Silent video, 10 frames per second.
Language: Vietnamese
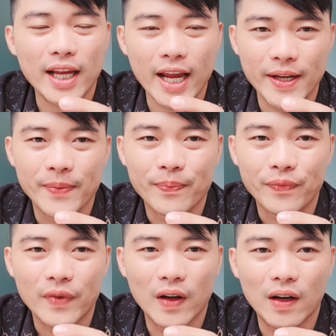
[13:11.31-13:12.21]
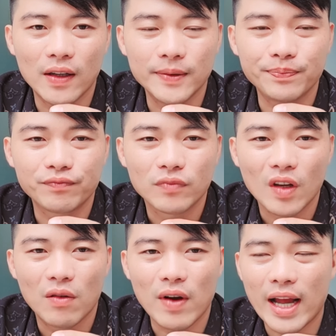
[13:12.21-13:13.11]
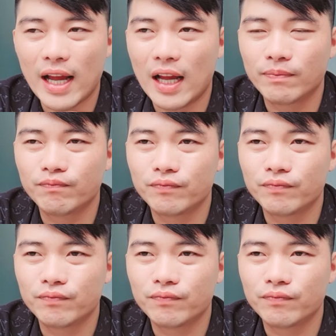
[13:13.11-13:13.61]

cây đó và